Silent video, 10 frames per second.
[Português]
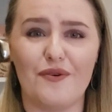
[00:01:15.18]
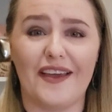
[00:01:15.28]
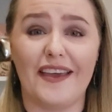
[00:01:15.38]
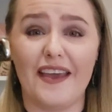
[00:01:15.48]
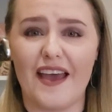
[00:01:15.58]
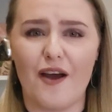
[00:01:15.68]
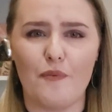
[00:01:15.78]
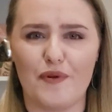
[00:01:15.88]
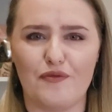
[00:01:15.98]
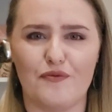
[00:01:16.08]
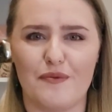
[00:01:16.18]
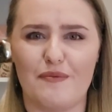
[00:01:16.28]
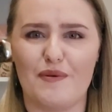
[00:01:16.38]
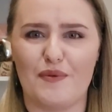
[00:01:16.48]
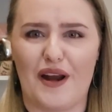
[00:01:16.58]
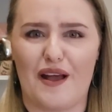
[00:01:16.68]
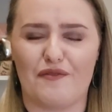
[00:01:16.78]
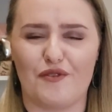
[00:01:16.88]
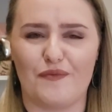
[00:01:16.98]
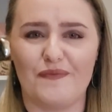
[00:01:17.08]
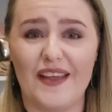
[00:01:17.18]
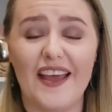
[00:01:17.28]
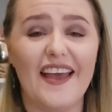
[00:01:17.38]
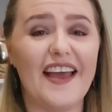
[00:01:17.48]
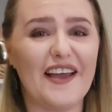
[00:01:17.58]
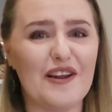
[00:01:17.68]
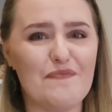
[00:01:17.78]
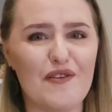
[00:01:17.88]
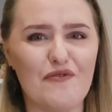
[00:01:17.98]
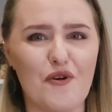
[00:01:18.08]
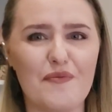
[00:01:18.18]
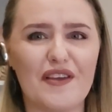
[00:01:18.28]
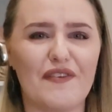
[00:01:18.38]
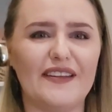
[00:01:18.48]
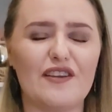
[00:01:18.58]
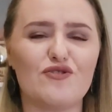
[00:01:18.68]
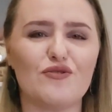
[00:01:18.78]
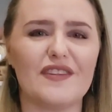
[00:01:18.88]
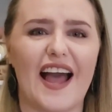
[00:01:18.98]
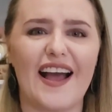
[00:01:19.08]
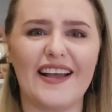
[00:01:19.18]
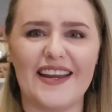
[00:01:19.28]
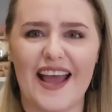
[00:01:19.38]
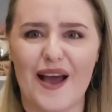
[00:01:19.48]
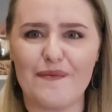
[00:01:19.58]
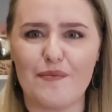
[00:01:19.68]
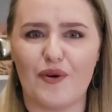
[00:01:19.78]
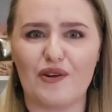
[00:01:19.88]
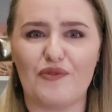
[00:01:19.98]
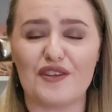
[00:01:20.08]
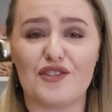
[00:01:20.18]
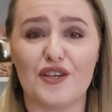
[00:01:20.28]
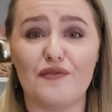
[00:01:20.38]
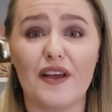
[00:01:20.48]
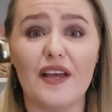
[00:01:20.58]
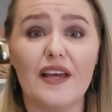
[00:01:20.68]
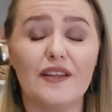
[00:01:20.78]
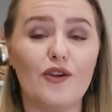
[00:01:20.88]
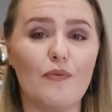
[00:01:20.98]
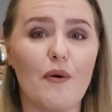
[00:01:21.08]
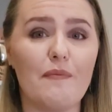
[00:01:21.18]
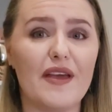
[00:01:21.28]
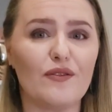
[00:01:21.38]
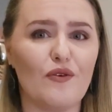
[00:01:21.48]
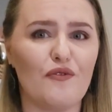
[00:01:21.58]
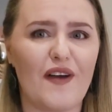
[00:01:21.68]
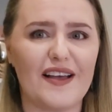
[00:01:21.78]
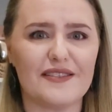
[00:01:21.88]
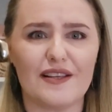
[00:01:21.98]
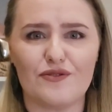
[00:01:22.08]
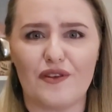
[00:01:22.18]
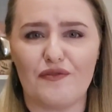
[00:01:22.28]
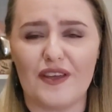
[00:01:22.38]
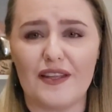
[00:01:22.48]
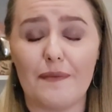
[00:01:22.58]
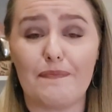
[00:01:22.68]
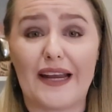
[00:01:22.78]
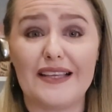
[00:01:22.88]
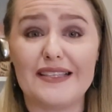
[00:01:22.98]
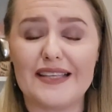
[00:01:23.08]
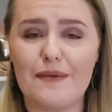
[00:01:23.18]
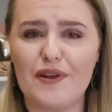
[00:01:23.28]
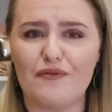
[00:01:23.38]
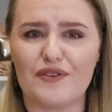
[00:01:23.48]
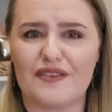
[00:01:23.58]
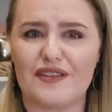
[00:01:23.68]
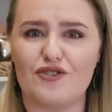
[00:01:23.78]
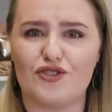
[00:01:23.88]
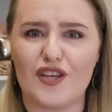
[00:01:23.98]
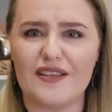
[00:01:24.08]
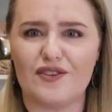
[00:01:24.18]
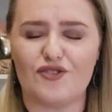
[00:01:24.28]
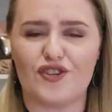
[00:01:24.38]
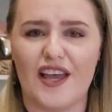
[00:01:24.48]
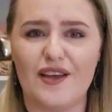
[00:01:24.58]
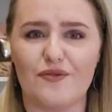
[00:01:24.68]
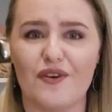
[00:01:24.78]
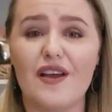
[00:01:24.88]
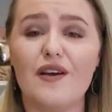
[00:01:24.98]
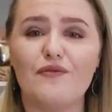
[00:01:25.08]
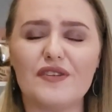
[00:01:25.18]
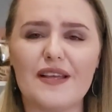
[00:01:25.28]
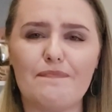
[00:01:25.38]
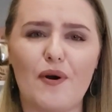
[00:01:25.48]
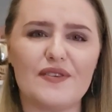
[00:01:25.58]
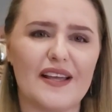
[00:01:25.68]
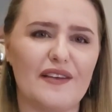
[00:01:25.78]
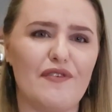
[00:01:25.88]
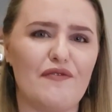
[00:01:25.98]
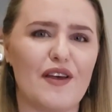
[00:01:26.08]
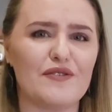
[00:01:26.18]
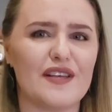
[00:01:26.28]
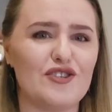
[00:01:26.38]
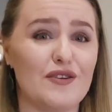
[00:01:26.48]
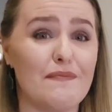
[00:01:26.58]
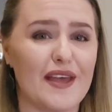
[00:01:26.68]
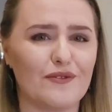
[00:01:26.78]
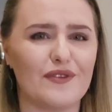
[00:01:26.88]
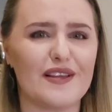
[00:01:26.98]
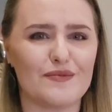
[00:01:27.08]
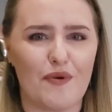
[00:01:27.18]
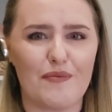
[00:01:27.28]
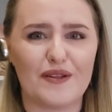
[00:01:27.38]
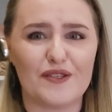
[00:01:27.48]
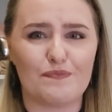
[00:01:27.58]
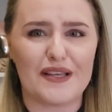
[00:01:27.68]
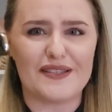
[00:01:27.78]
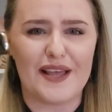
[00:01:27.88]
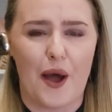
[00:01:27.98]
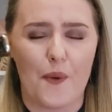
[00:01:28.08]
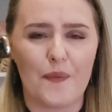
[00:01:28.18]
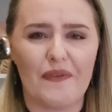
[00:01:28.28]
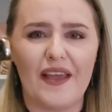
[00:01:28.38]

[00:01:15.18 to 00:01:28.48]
o que é um perfume memorável? é aquele perfume que vai te ajudar a criar a memória olfativa de um momento ou fase da sua vida para que sempre que você sentir esse cheiro, você possa reviver o sentimento desse momento especial.